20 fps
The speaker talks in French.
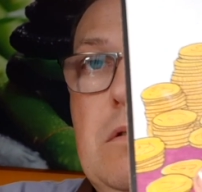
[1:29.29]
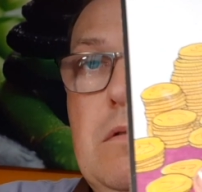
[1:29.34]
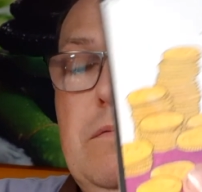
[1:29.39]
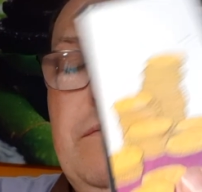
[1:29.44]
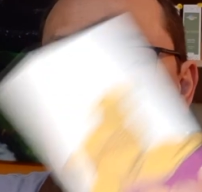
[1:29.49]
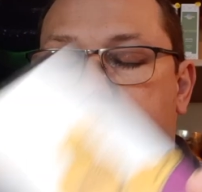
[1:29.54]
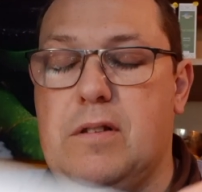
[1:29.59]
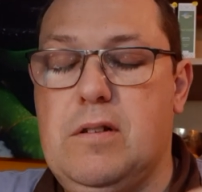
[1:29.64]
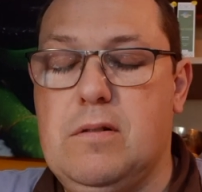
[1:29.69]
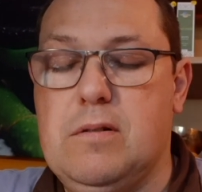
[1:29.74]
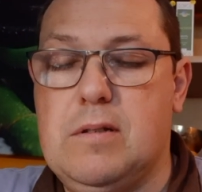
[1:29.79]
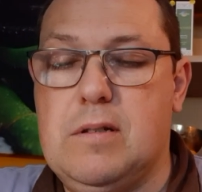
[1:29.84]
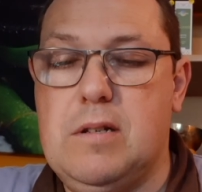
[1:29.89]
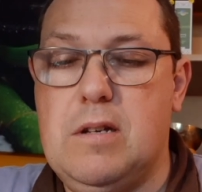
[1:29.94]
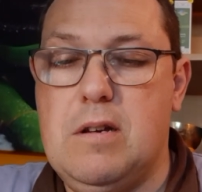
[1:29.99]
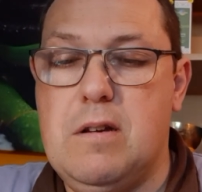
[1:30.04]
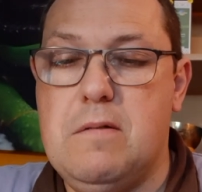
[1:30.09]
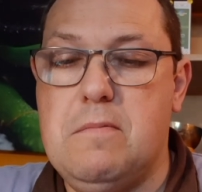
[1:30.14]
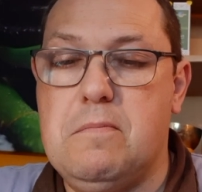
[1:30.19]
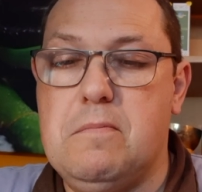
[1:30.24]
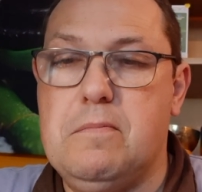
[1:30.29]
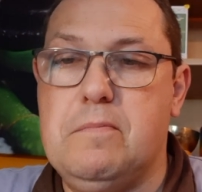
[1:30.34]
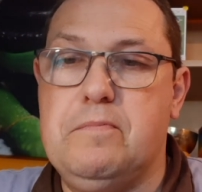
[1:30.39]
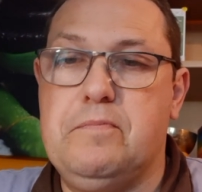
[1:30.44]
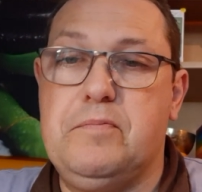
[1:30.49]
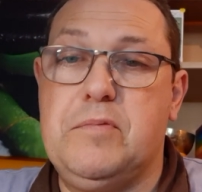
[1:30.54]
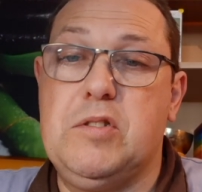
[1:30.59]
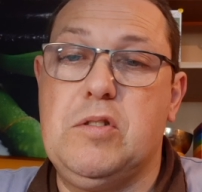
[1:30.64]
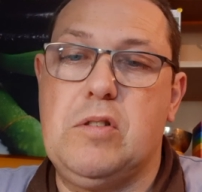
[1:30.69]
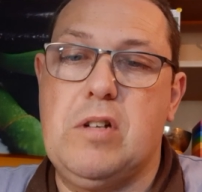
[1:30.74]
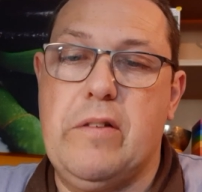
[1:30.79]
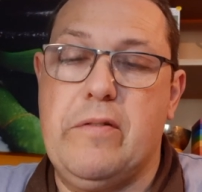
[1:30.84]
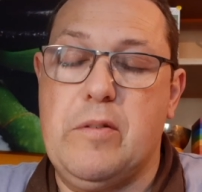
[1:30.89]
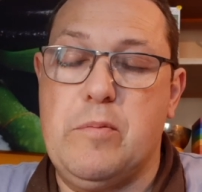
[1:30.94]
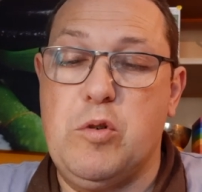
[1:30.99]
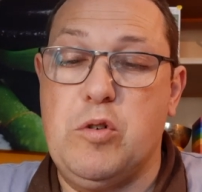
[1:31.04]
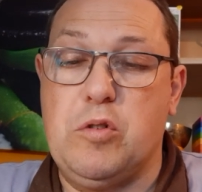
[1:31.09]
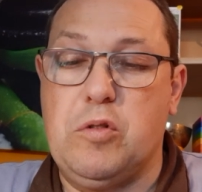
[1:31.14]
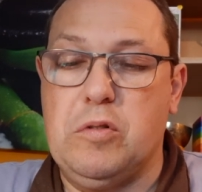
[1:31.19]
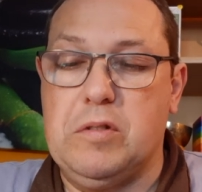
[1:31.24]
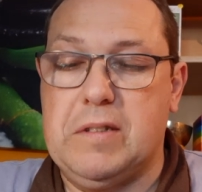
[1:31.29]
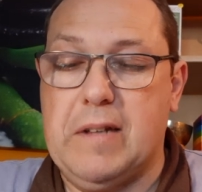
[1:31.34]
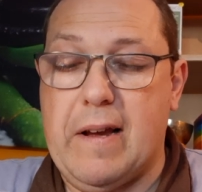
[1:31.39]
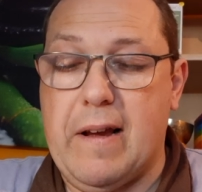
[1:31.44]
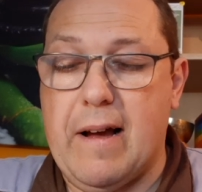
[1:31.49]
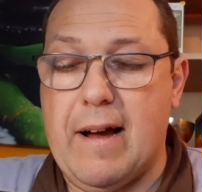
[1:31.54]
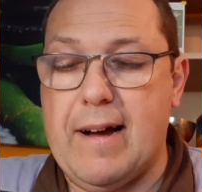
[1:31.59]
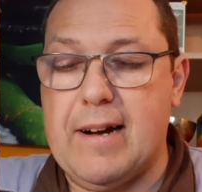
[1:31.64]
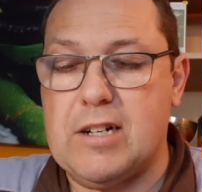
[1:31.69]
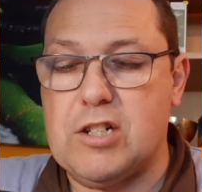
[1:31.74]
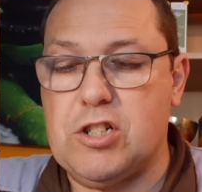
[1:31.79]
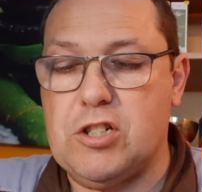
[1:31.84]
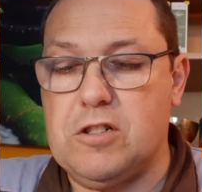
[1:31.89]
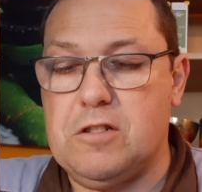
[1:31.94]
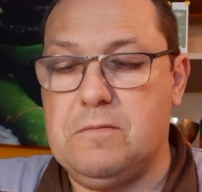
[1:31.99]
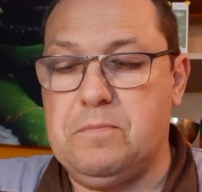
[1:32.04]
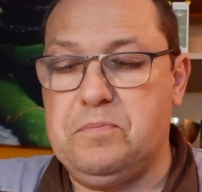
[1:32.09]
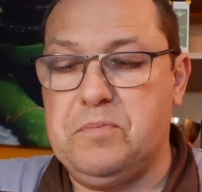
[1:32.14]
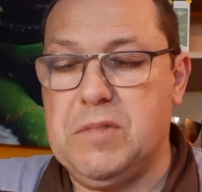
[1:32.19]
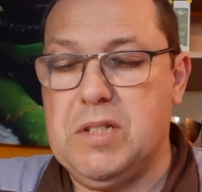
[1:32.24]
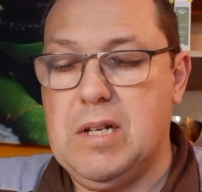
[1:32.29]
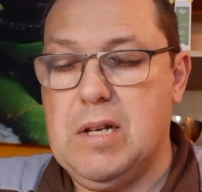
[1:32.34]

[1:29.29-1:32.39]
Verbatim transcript: financier, donc il y a vraiment le côté argent.